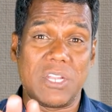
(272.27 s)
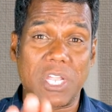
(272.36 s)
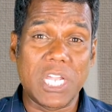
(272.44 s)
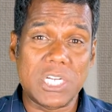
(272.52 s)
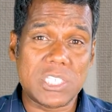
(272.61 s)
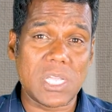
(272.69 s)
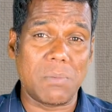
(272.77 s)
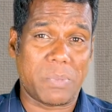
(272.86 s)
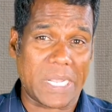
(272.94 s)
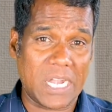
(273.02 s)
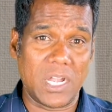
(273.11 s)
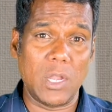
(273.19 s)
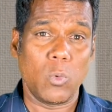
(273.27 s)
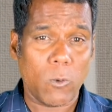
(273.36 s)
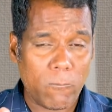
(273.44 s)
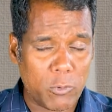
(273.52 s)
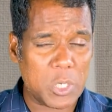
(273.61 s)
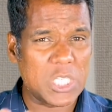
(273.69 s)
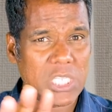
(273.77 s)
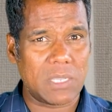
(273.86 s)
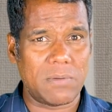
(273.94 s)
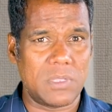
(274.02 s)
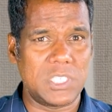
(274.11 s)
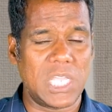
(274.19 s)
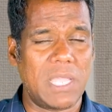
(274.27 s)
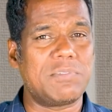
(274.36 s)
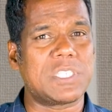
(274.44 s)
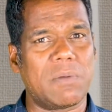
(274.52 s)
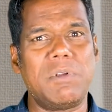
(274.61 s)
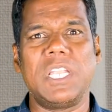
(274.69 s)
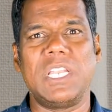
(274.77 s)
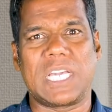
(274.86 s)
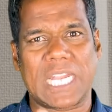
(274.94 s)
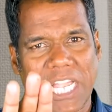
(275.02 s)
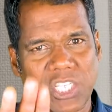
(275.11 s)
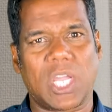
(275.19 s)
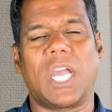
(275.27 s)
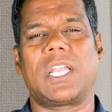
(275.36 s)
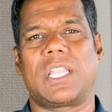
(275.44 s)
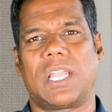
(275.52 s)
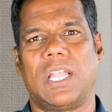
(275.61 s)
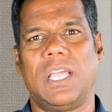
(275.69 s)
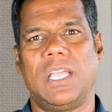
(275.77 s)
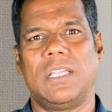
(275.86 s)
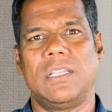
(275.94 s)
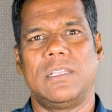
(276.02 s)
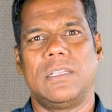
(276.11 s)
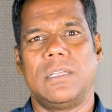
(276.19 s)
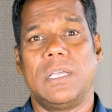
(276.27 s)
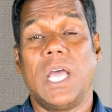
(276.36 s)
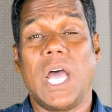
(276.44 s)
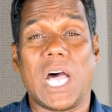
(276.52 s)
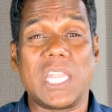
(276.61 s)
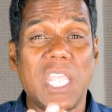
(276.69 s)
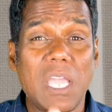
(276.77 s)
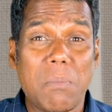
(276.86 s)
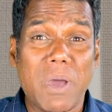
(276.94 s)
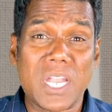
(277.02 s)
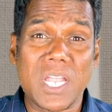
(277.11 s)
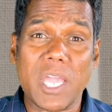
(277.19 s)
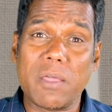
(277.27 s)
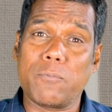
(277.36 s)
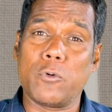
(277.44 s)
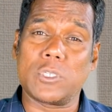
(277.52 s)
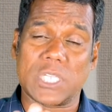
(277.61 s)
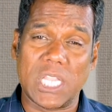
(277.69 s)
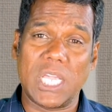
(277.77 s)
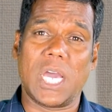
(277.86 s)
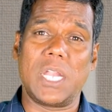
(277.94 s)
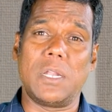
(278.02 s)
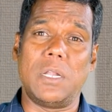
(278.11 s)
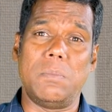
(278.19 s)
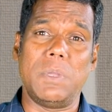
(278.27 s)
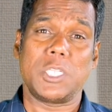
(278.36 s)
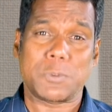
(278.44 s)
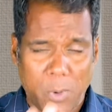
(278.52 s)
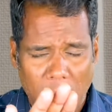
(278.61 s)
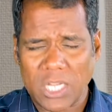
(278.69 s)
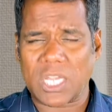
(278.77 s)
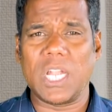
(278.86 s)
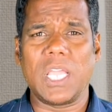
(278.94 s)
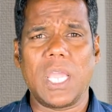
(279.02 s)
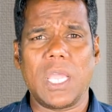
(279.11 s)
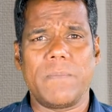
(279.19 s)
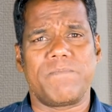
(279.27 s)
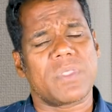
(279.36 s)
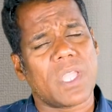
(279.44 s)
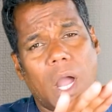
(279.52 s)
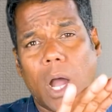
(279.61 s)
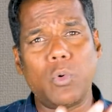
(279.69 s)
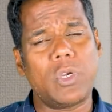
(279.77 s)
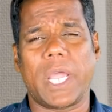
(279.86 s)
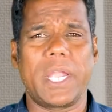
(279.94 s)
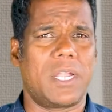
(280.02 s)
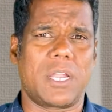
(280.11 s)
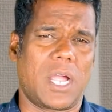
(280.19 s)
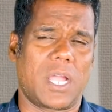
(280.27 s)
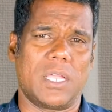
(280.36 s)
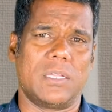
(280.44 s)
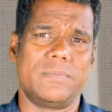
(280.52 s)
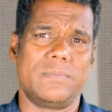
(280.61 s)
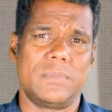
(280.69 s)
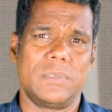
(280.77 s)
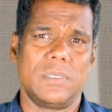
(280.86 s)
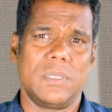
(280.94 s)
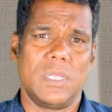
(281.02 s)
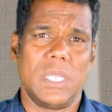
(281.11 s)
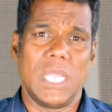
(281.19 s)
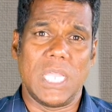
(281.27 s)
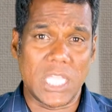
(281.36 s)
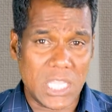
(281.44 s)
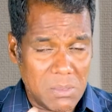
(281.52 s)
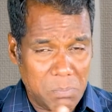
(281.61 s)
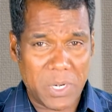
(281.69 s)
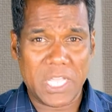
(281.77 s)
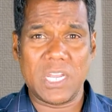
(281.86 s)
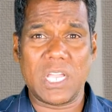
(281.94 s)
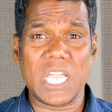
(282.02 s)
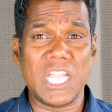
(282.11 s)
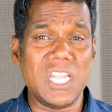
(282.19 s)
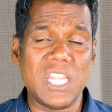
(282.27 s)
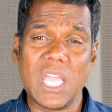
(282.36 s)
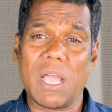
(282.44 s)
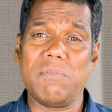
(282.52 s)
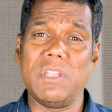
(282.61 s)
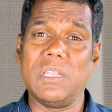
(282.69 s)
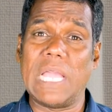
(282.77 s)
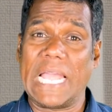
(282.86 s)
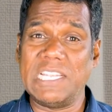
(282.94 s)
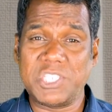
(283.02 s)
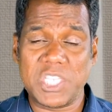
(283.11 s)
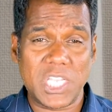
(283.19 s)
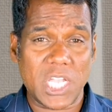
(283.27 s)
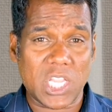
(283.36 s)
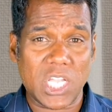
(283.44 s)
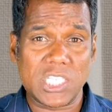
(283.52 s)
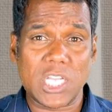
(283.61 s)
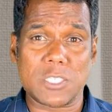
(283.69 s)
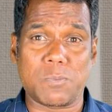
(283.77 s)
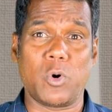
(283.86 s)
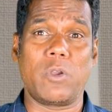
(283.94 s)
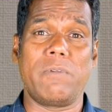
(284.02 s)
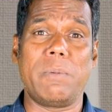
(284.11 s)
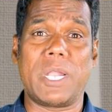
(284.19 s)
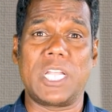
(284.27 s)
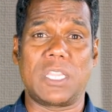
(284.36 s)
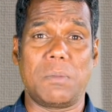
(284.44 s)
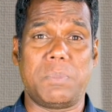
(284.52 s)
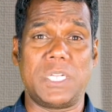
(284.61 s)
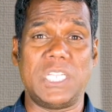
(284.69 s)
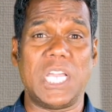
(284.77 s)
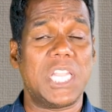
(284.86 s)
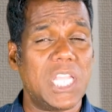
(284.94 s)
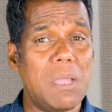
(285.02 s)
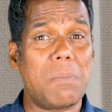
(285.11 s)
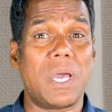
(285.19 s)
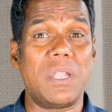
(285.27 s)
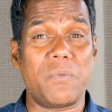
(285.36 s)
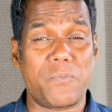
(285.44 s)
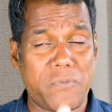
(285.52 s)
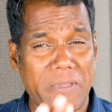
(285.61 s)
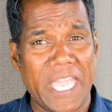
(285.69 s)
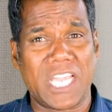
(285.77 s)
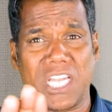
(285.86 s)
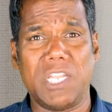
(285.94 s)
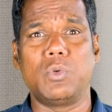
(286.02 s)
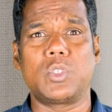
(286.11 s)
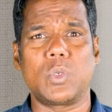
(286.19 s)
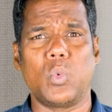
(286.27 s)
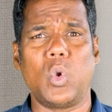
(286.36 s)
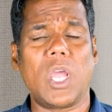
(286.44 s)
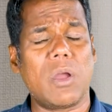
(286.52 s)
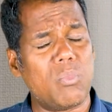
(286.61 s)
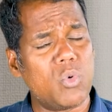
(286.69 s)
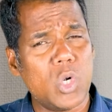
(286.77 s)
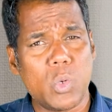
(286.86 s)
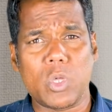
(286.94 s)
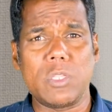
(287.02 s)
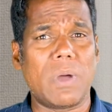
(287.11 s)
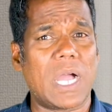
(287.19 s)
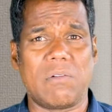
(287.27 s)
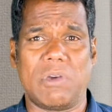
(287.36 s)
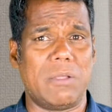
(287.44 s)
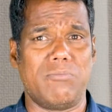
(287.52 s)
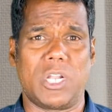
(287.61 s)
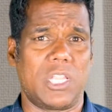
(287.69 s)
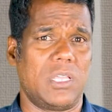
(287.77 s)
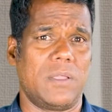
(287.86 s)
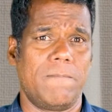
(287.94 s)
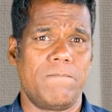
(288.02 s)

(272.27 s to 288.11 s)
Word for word: ரிஹர்சல் பரேடில் ஒவ்வொரு ஜே ஜேஎஃப் செவன்டீன் கிராஷ் ஆகுறதுல அதிகமான ஏர்ஃபோர்ஸ் அதிகாரிகளுமே ஸ்பாட்லேயே அவுட் ஆகிடுறாங்க இது இப்படி இருக்க இந்தியாவின் எல்சிஏ தேஜாஸ் போர் விமானத்தை பற்றி அதிகமான ஃபேக் நியூஸ் உலகம் முழுவதுமாக வலம் வருது